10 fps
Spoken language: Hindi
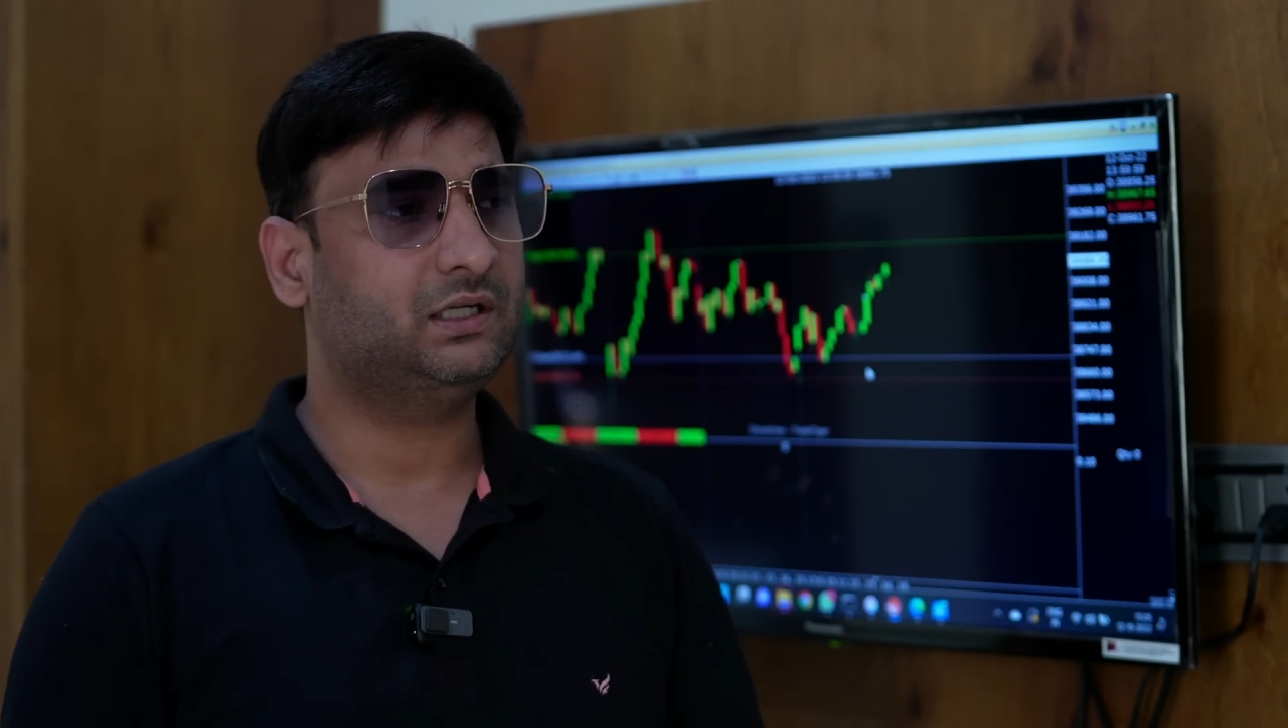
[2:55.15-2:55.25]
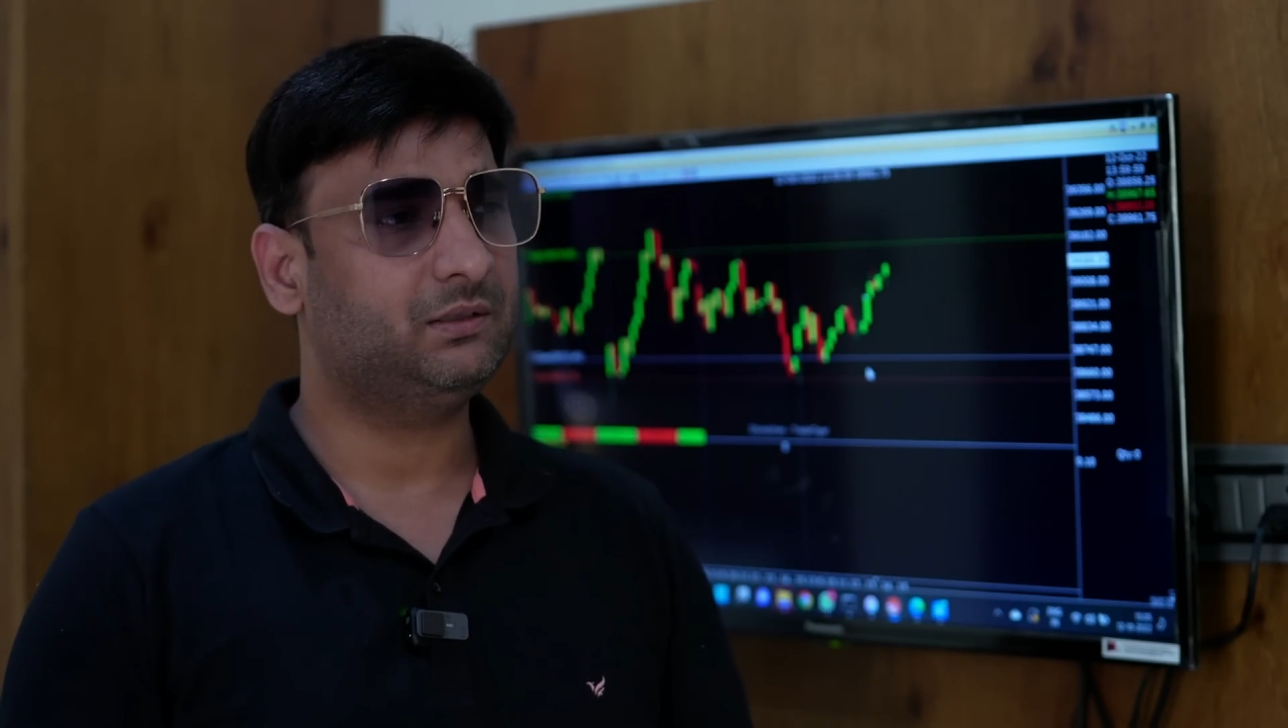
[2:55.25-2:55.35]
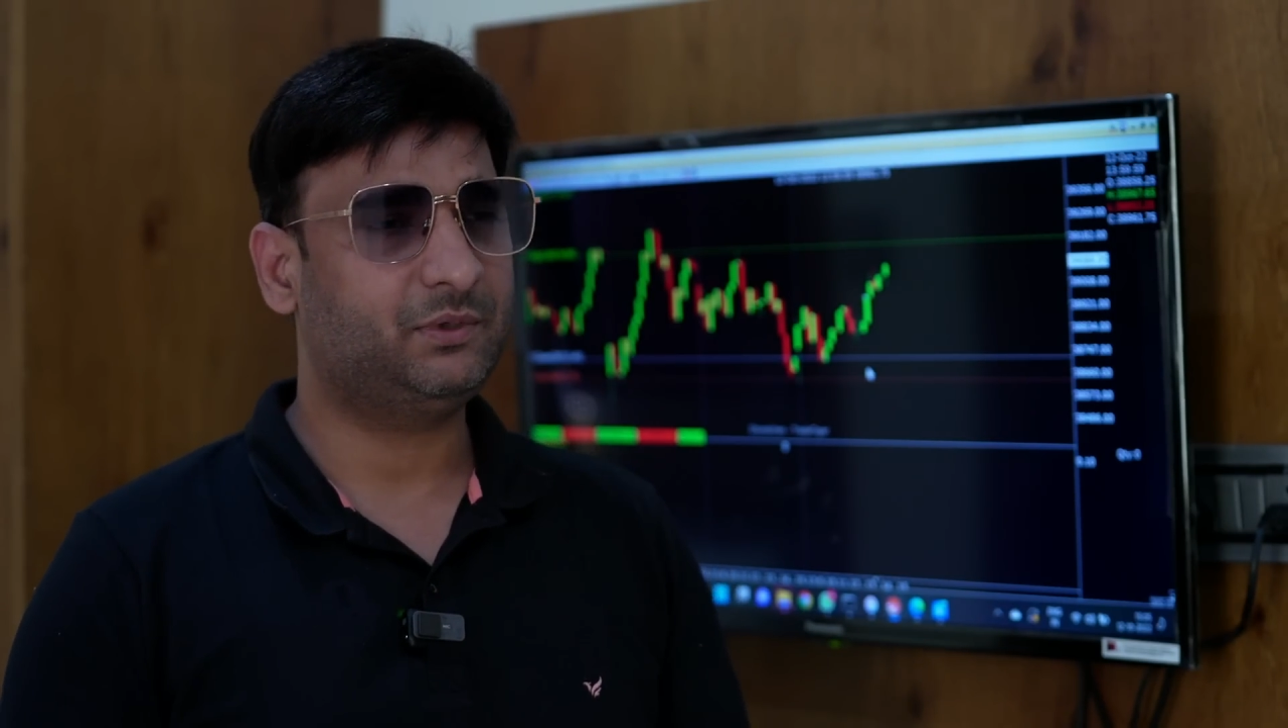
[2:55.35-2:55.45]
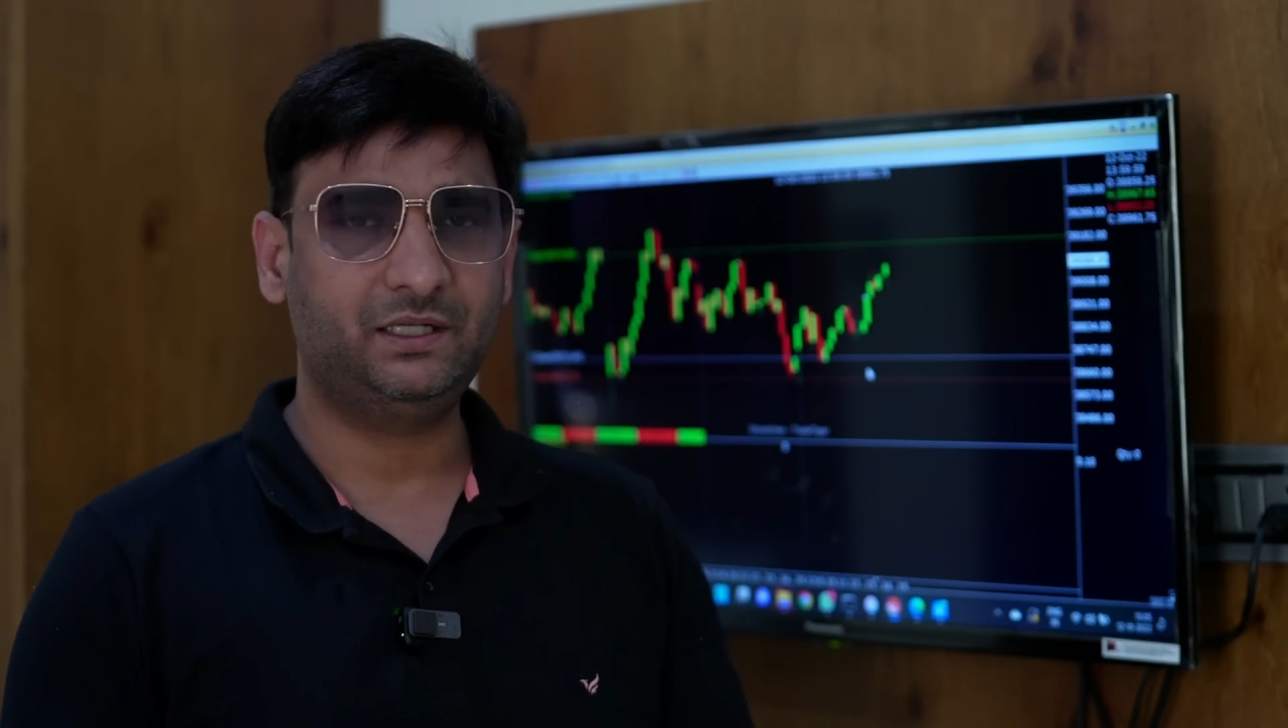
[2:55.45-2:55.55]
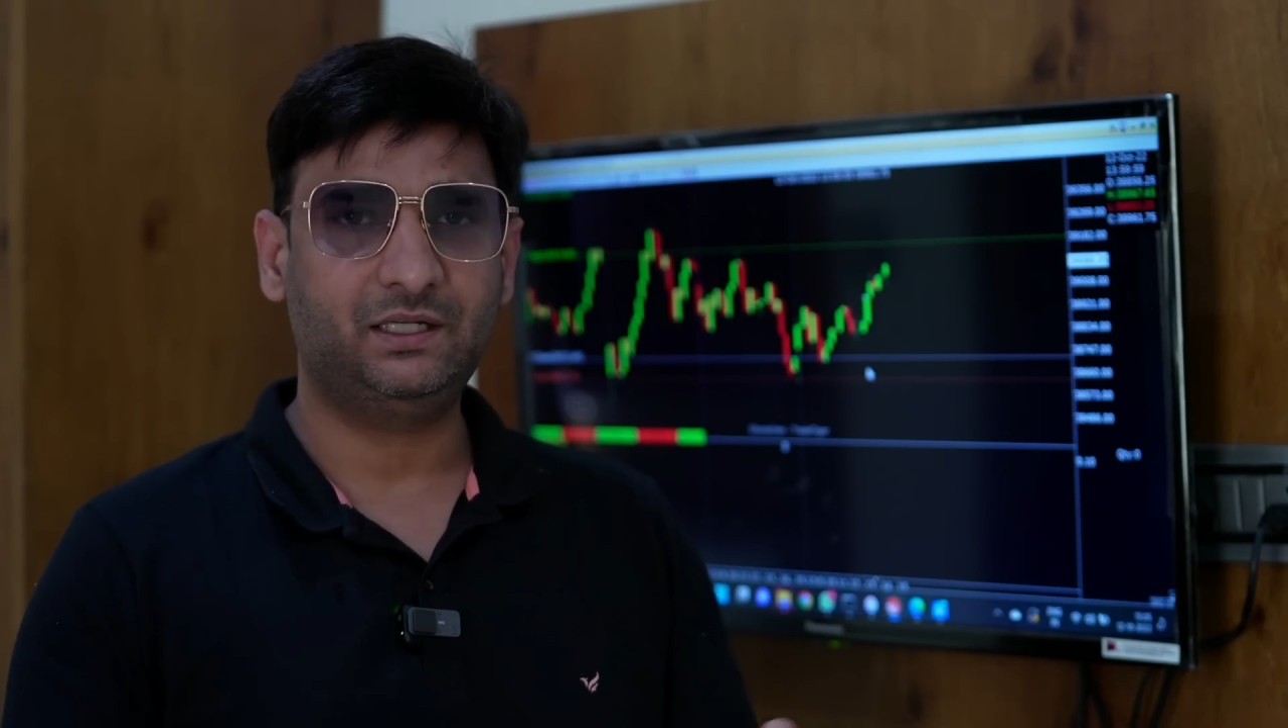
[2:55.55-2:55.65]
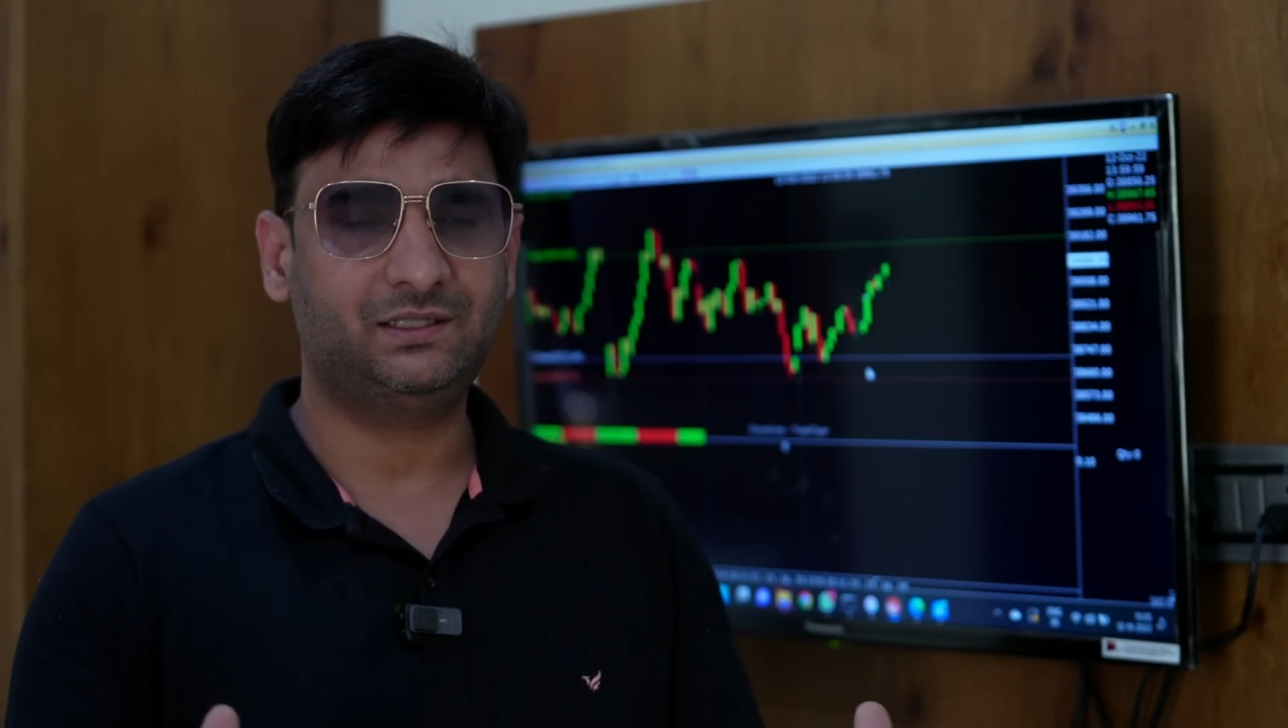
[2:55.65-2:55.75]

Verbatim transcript: ना भाई ये